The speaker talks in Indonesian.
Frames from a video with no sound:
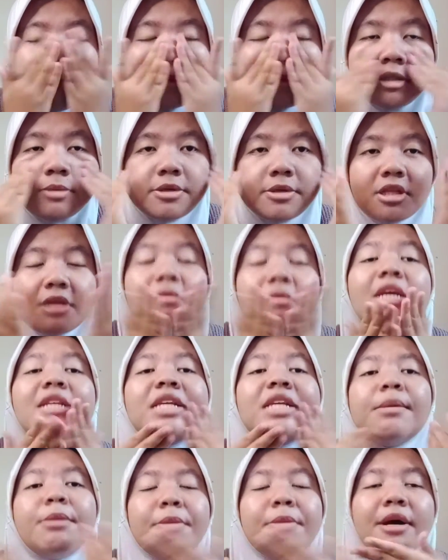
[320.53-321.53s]
seperti
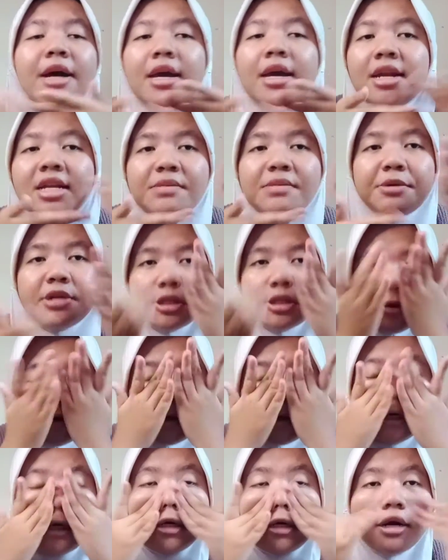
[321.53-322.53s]
biasa pemakaiannya seperti
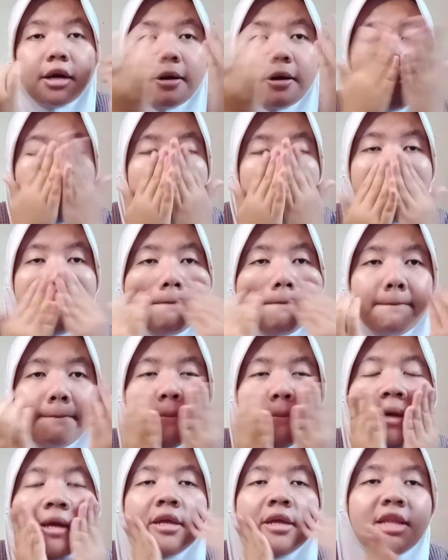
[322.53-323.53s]
toner
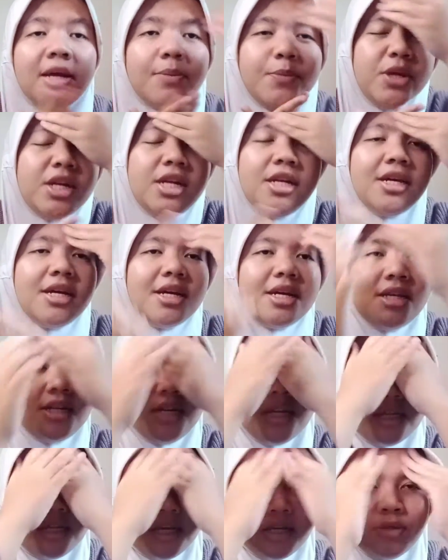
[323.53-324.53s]
tapi dia
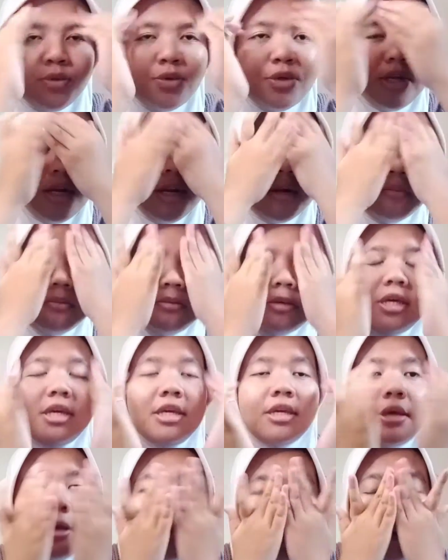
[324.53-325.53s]
ini teksturnya lebih
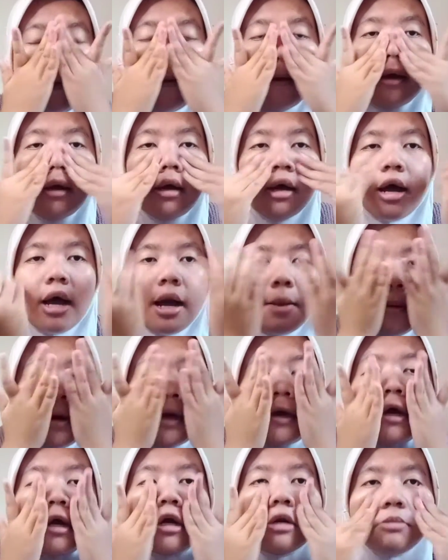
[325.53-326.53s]

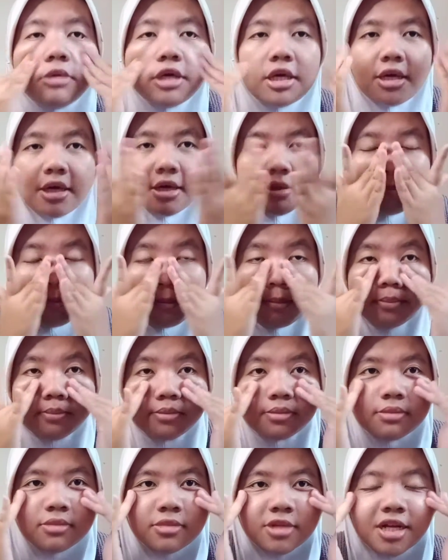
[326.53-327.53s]
apa ya lebih
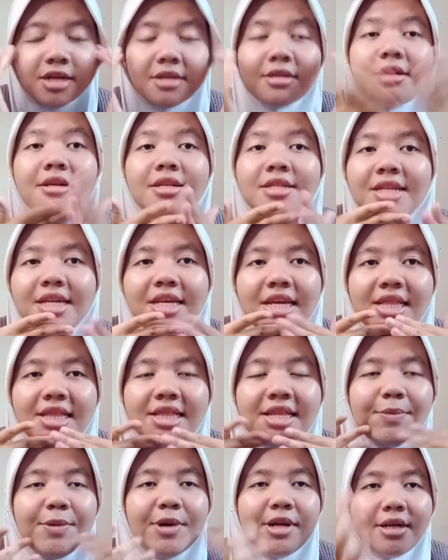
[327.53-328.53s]
kental sedikit
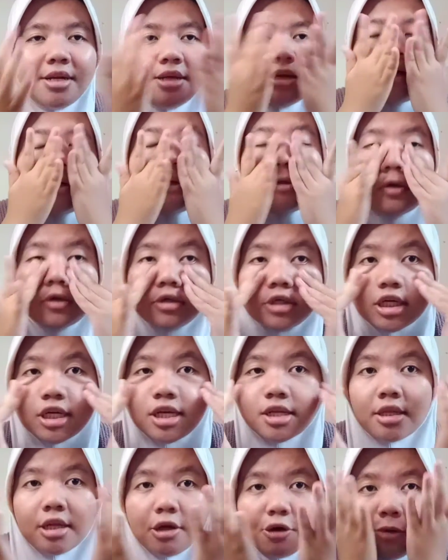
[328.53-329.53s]
dibandingkan toner
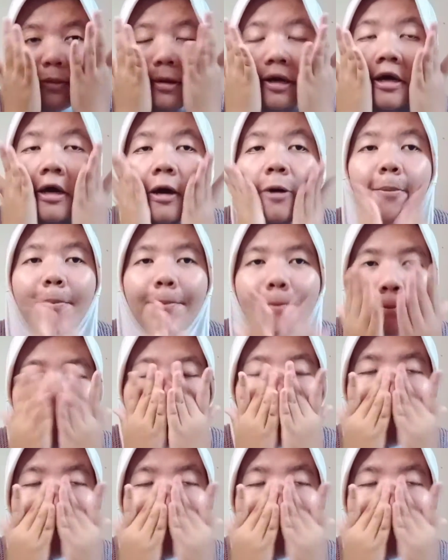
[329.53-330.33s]
yang tadi pakai gitu